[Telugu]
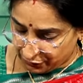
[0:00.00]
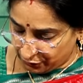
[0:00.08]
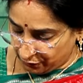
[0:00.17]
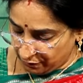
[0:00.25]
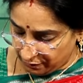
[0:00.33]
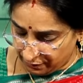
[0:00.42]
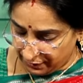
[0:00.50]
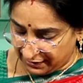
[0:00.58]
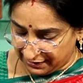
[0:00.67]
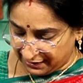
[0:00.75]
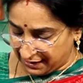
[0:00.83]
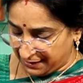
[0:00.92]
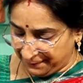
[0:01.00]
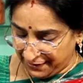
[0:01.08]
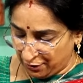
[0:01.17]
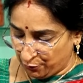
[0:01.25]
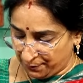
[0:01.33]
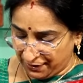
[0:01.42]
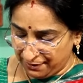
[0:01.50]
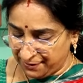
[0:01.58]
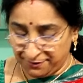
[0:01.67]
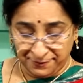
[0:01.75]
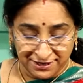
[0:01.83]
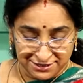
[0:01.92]
సో ఇది కలిపే లోపల
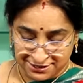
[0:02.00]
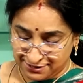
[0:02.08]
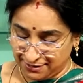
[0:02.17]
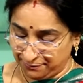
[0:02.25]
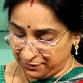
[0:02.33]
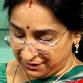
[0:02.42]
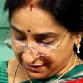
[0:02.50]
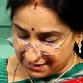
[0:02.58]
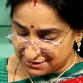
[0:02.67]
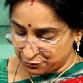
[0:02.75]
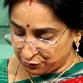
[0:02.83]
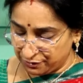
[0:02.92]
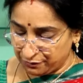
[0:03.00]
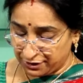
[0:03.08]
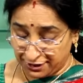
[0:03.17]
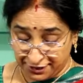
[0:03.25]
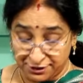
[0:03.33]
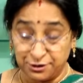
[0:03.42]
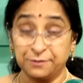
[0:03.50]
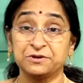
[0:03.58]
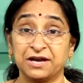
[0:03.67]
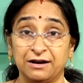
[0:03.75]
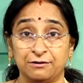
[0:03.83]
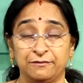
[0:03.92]
మనం ఏం చేద్దాము ఇది కలుస్తుంది ఒక రెండు
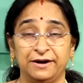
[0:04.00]
నిమిషాలు